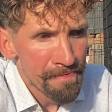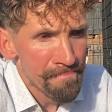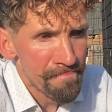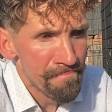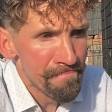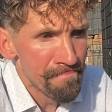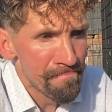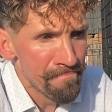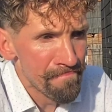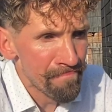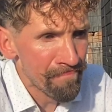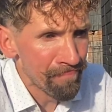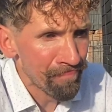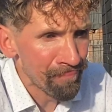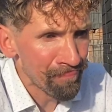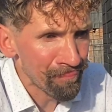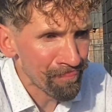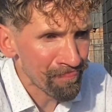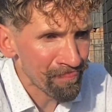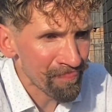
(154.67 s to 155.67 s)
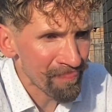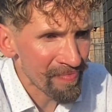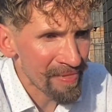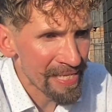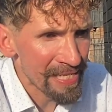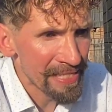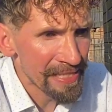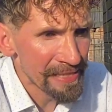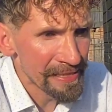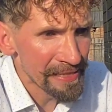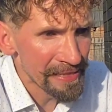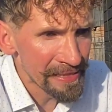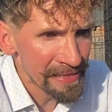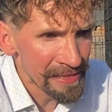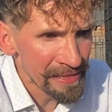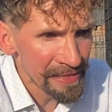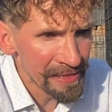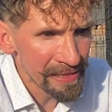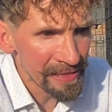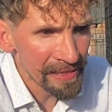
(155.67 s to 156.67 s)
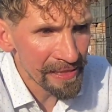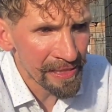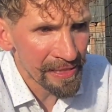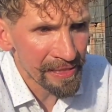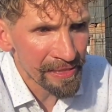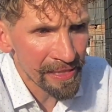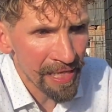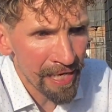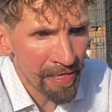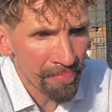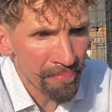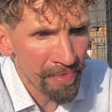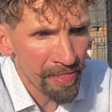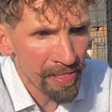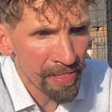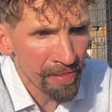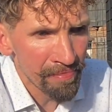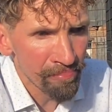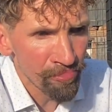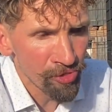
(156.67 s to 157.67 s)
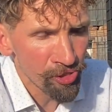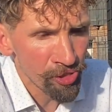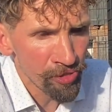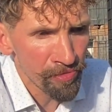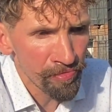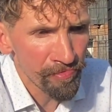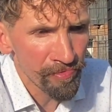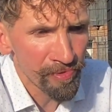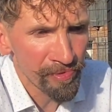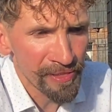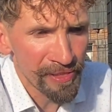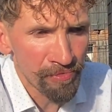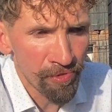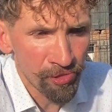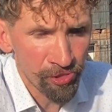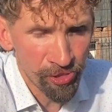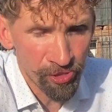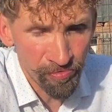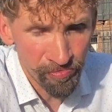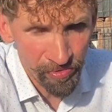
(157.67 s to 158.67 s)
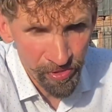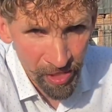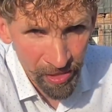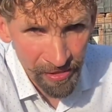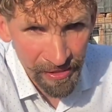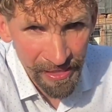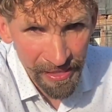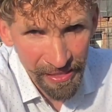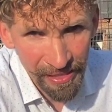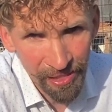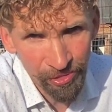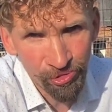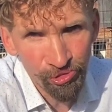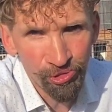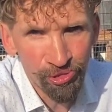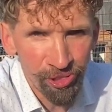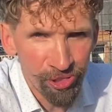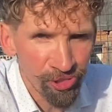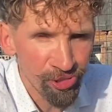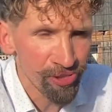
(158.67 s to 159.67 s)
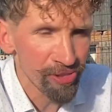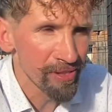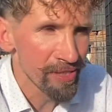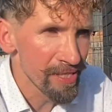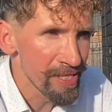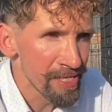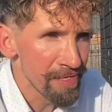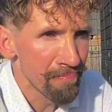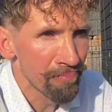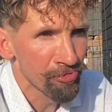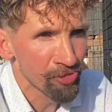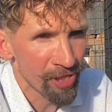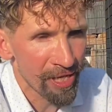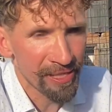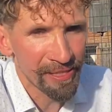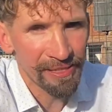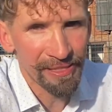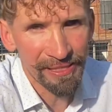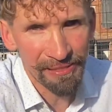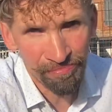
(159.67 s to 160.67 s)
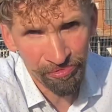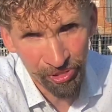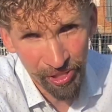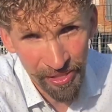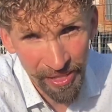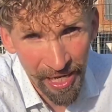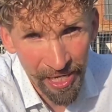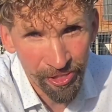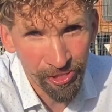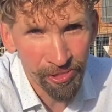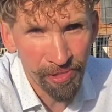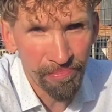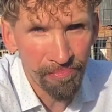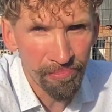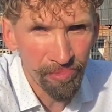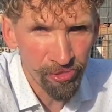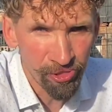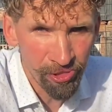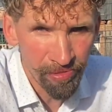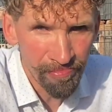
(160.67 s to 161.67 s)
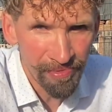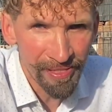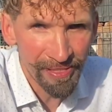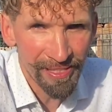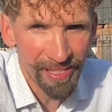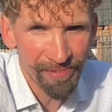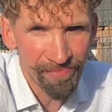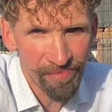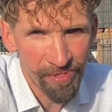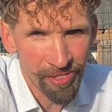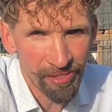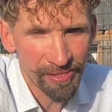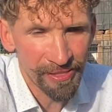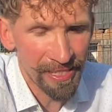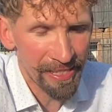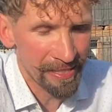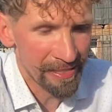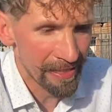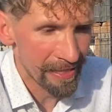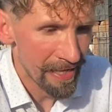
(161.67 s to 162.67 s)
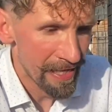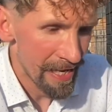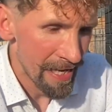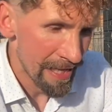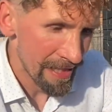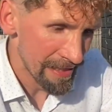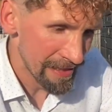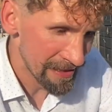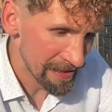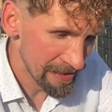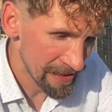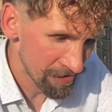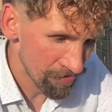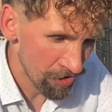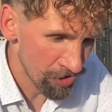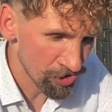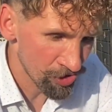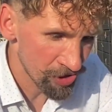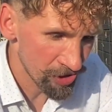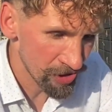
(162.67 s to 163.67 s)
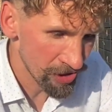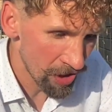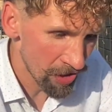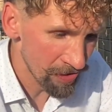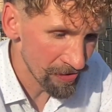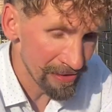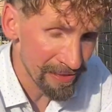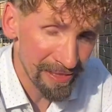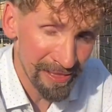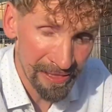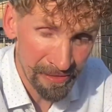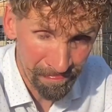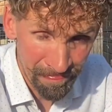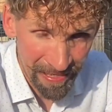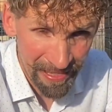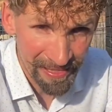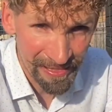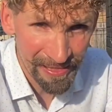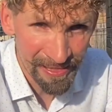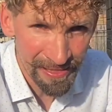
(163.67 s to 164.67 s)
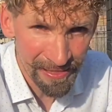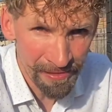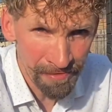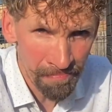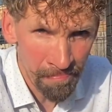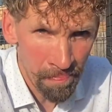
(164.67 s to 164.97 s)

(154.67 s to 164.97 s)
Mm, I tam musimy złożyć wniosek na 30 dni przed sprzedażą. Musimy ten wniosek złożyć do inspekcji.